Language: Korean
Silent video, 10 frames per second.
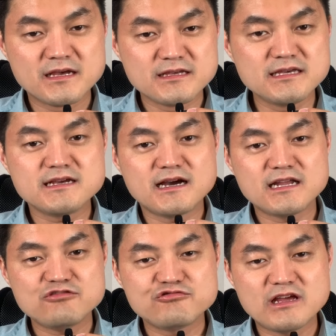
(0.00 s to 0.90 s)

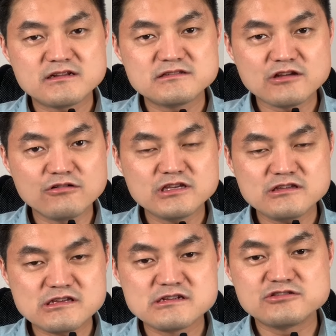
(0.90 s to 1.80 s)
인간의 눈에는
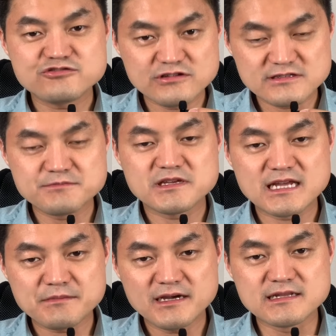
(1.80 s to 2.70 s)
선인일 수
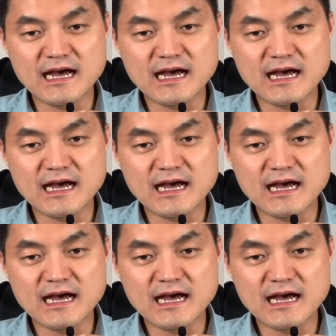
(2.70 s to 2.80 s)
있습니다만